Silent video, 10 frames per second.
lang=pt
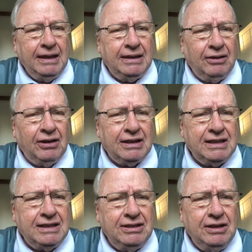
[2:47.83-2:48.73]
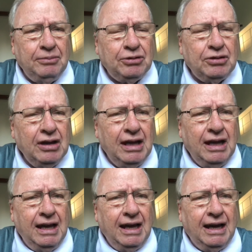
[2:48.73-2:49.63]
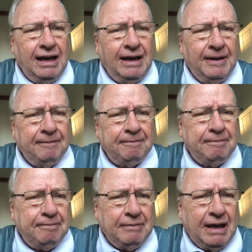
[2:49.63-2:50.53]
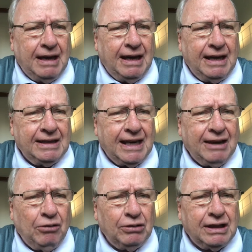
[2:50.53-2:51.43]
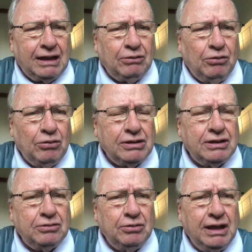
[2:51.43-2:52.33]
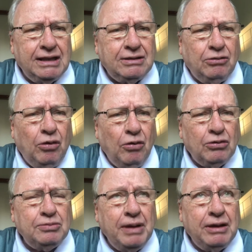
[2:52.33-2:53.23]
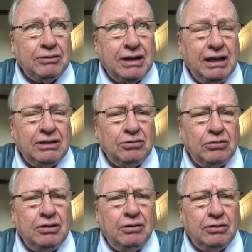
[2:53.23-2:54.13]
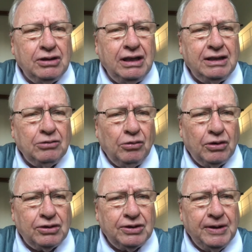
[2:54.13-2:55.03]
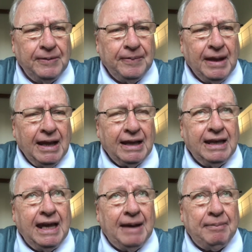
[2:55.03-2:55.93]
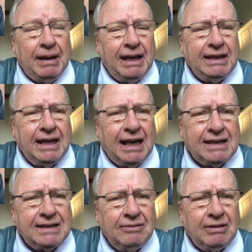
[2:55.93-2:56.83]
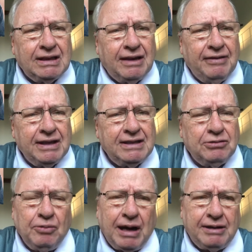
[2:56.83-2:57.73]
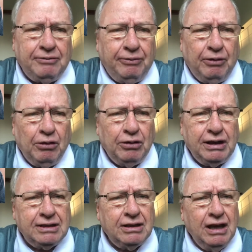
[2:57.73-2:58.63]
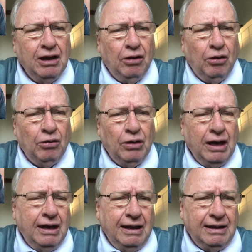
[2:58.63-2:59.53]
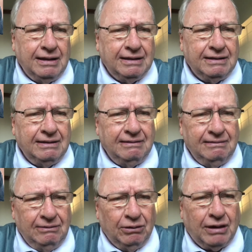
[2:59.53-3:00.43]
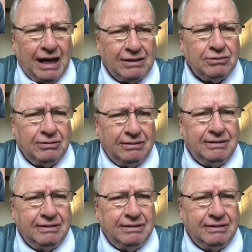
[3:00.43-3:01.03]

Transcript: Então nós decidimos a, a entrar em contato com os estudantes com os meios que eles utilizam hoje, que é pela interação através de smartphones ou é, no caso